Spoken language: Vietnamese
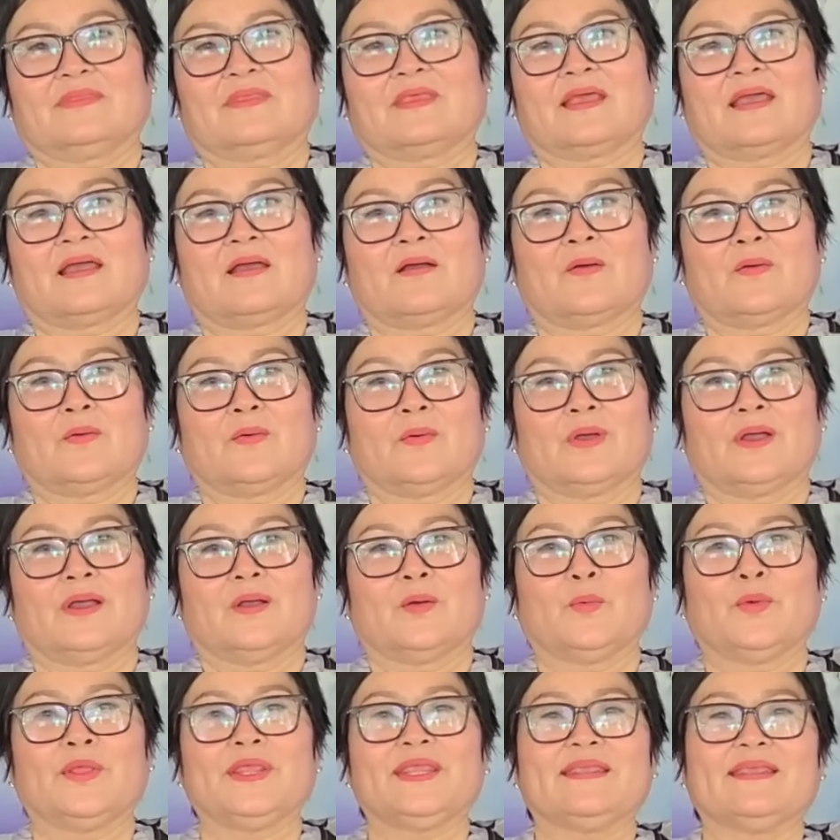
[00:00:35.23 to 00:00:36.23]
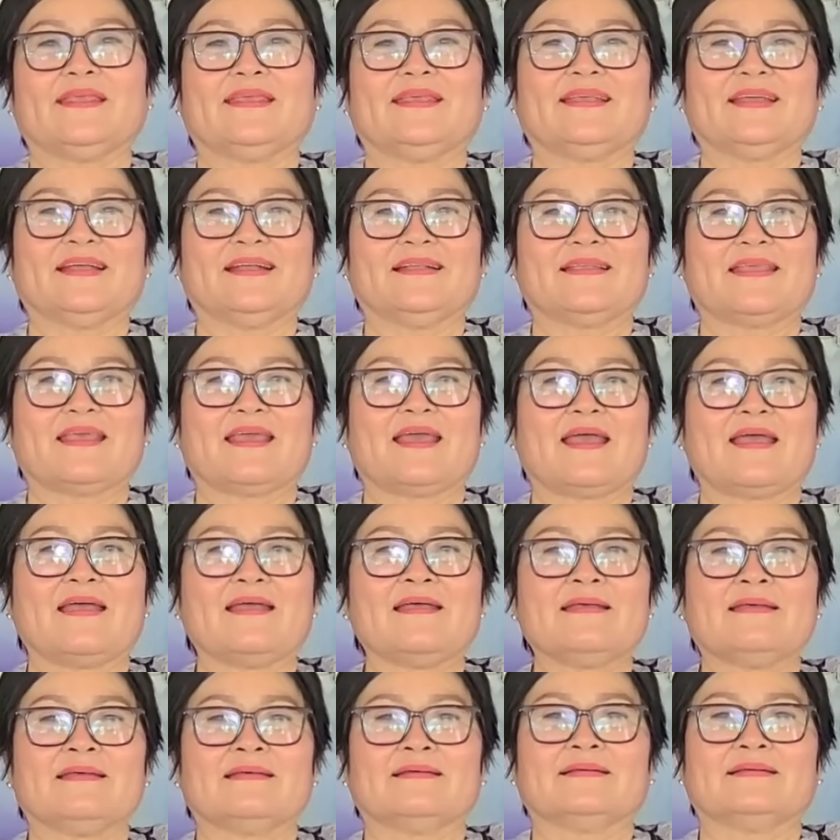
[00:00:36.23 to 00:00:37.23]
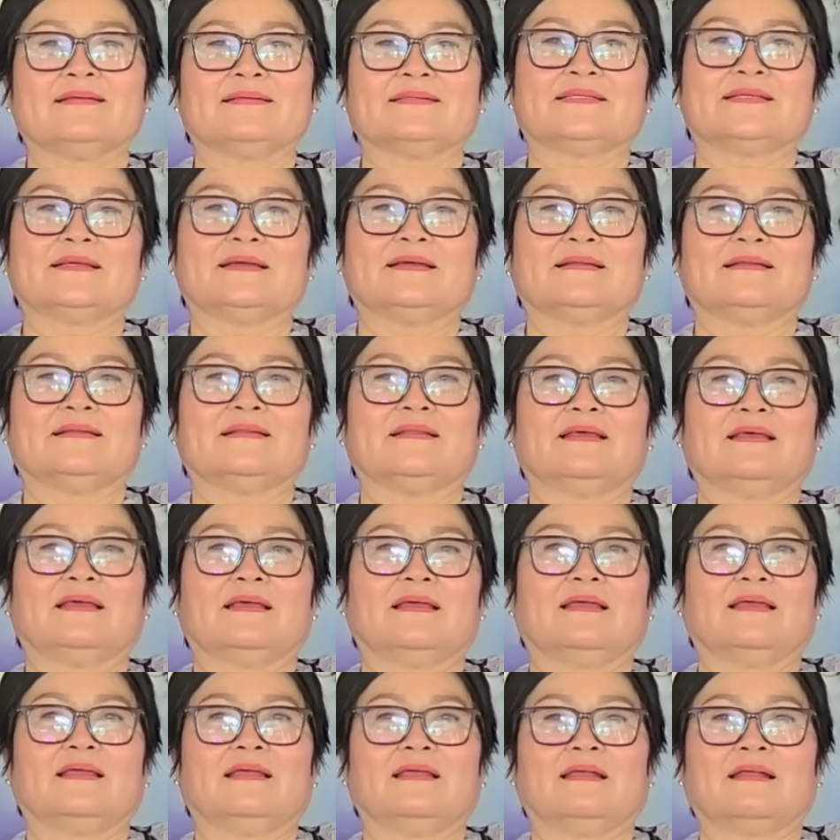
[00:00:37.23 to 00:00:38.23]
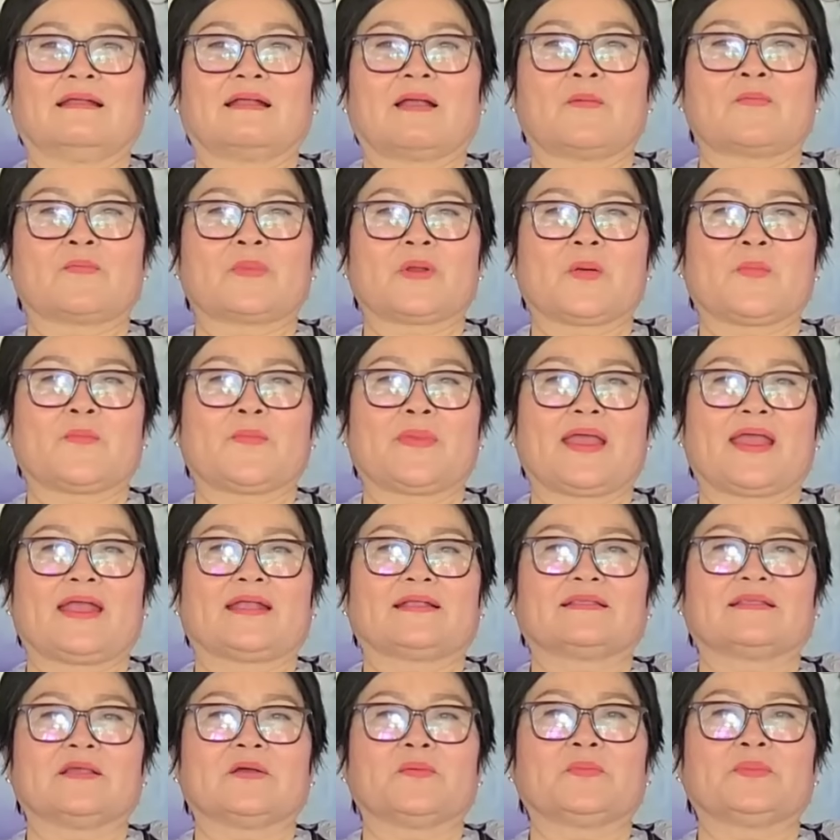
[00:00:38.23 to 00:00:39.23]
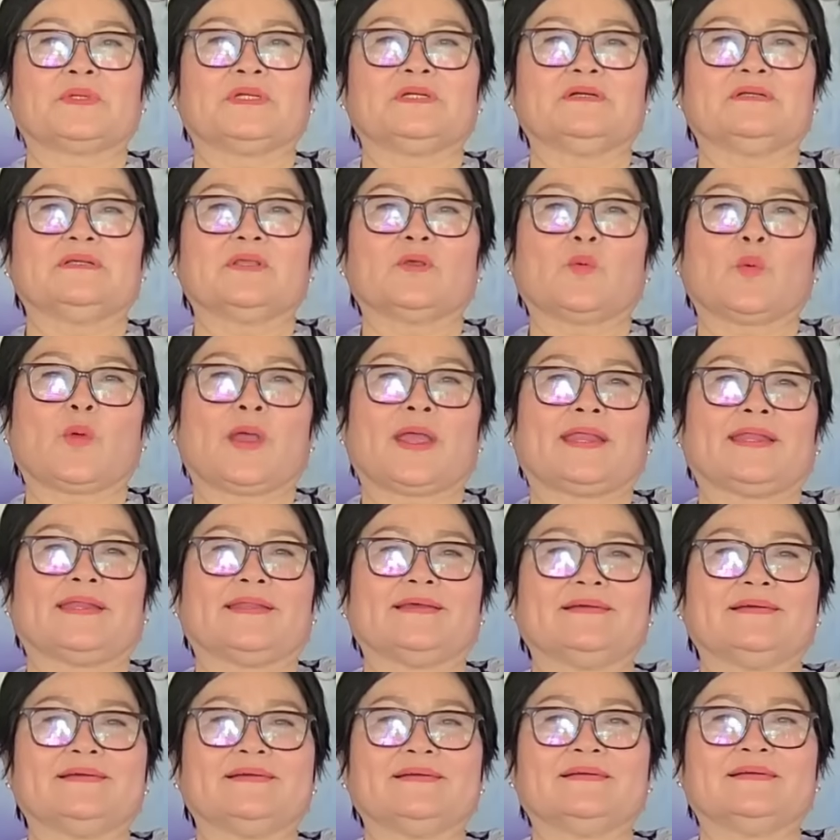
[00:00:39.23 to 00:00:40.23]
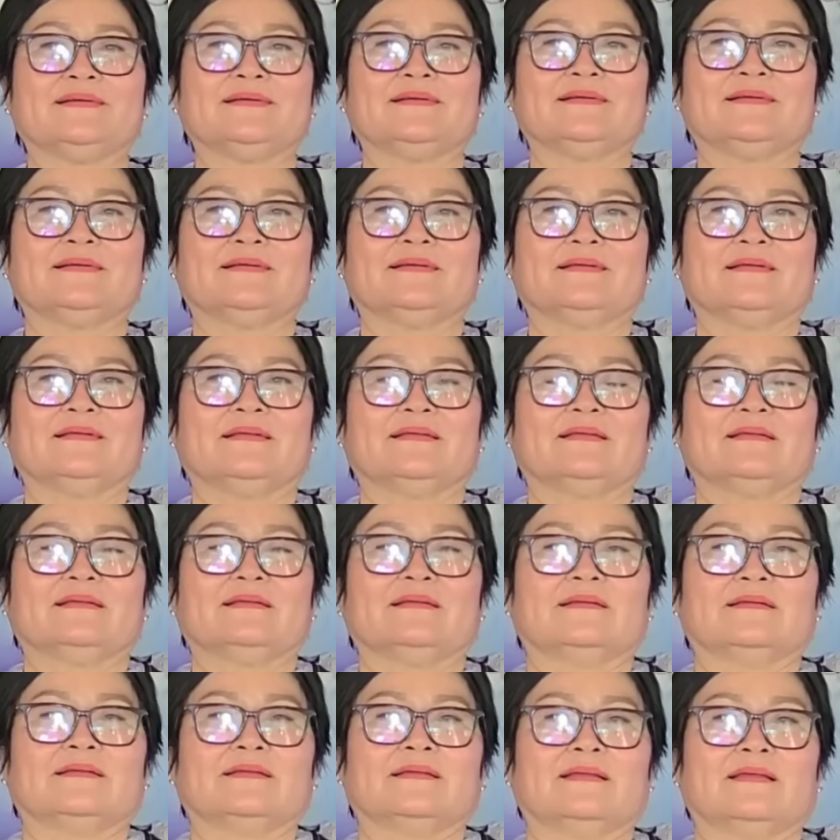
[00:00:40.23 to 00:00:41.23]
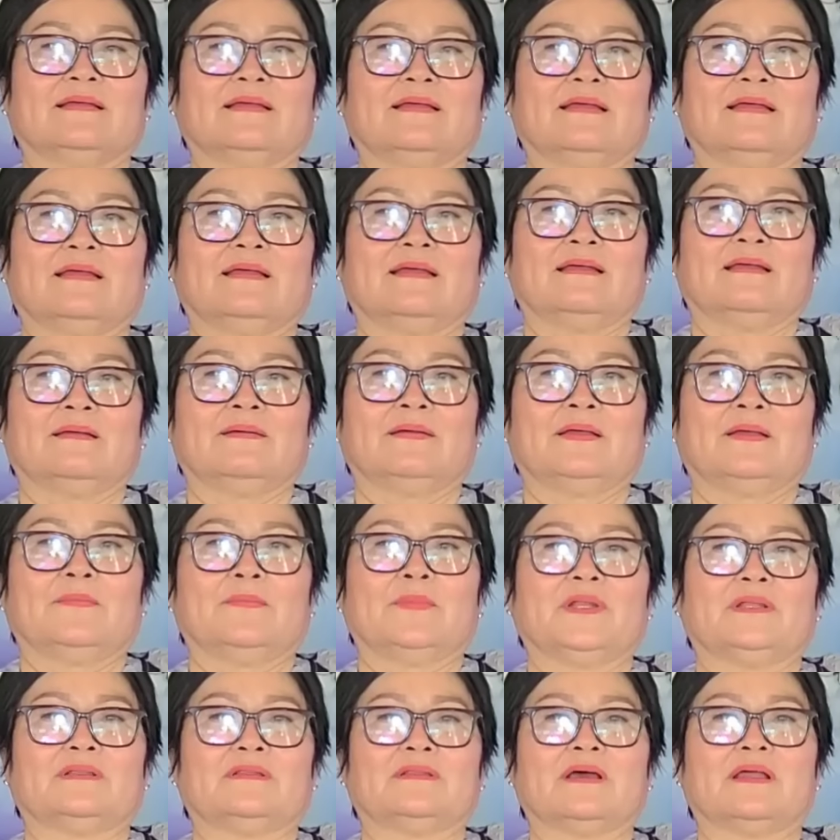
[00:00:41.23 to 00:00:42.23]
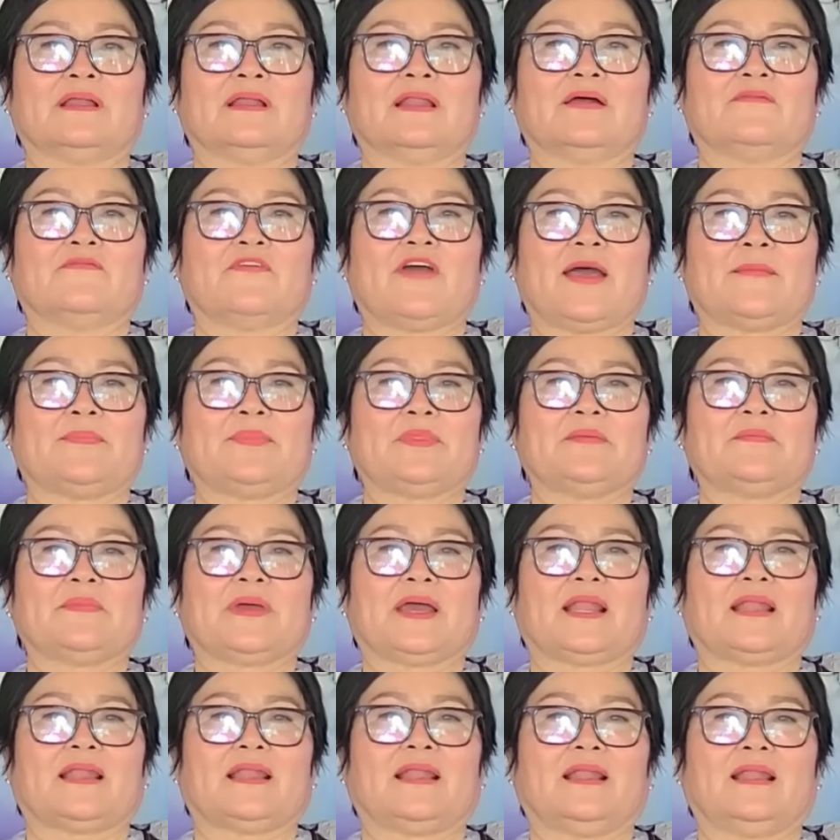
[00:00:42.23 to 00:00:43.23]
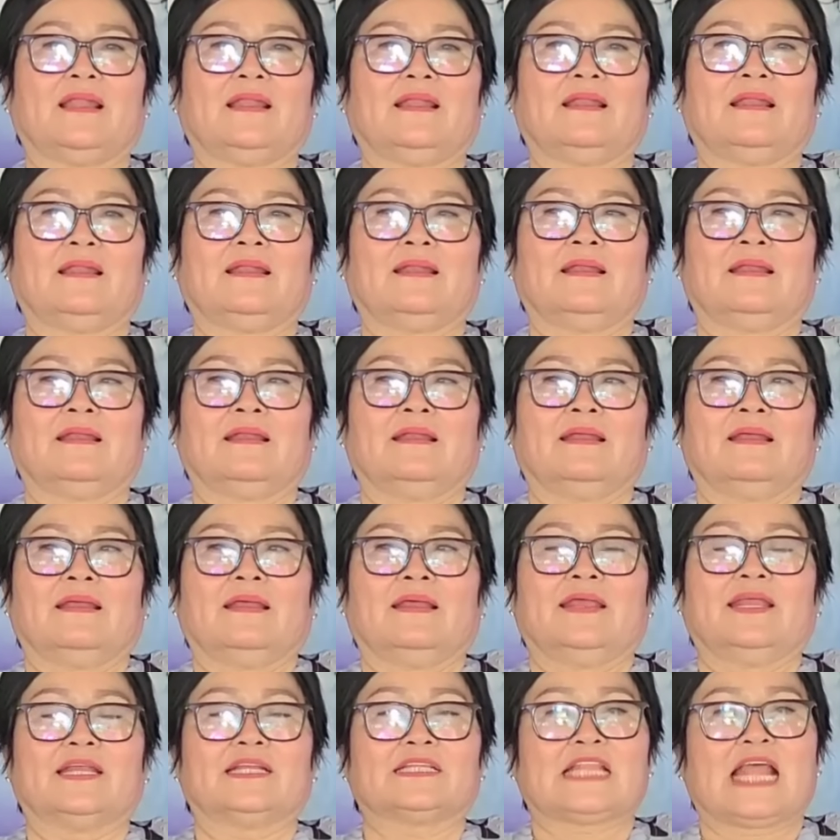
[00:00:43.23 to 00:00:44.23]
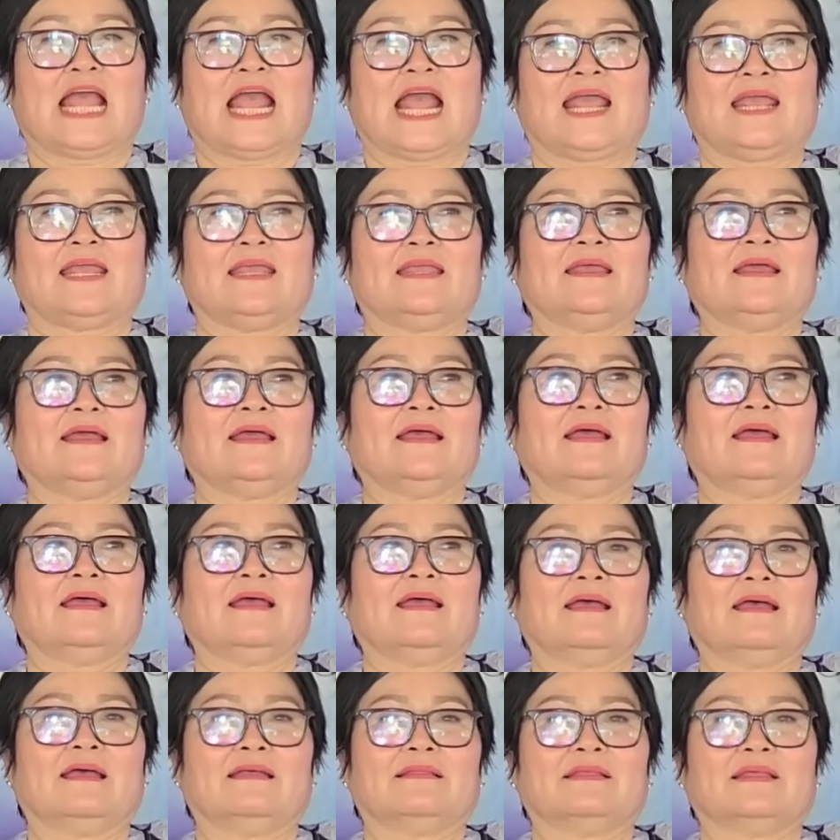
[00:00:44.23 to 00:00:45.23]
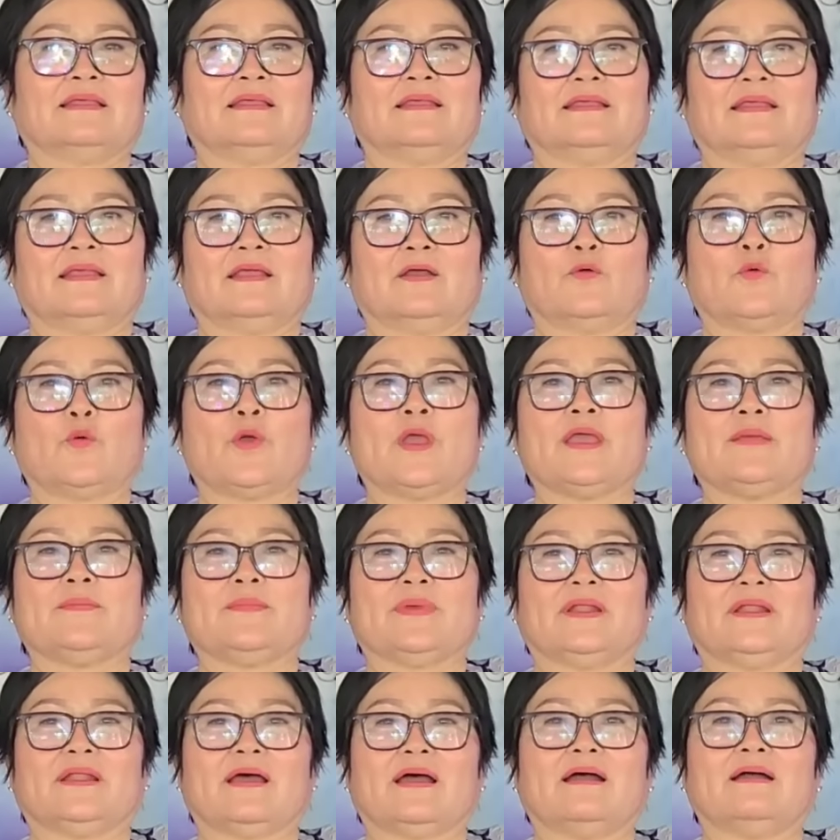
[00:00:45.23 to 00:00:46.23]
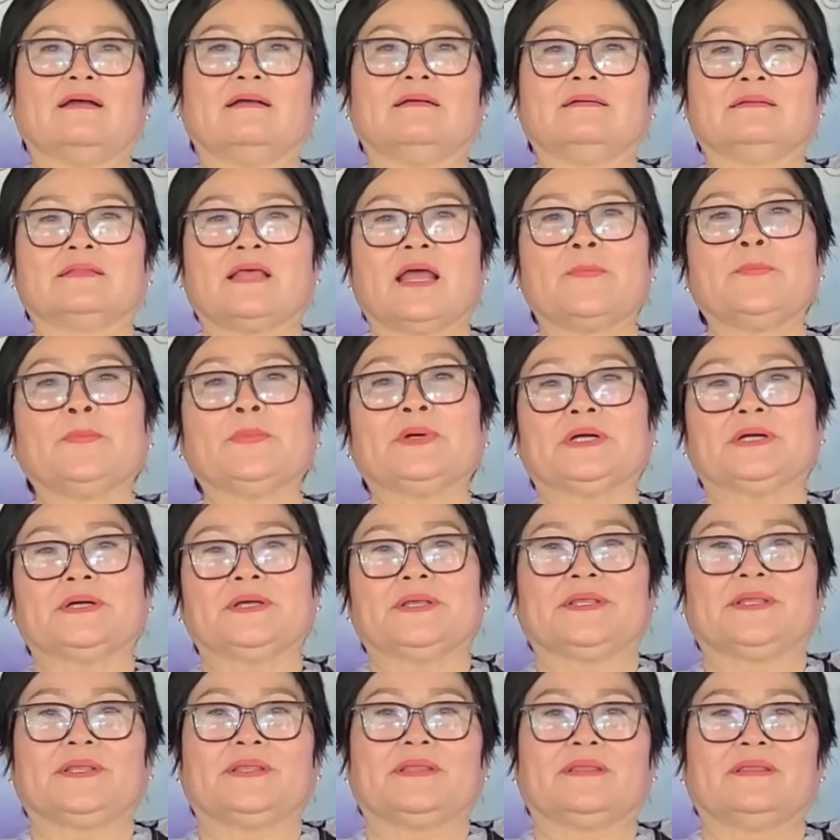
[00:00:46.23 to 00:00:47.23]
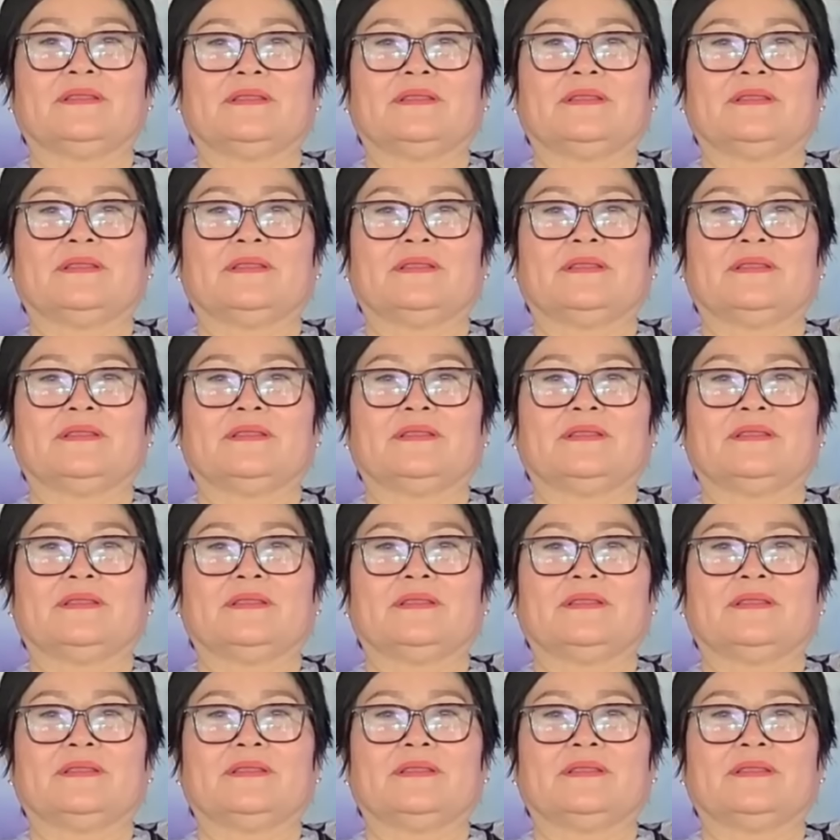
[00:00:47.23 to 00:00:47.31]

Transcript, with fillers: chào uh, quý vị khán giả ờ, trên uh, cộng đồng mạng trong nước và ngoài nước à, mình tên là phạm thị mạnh hiện tại uh, thì quê mình ở tháp 10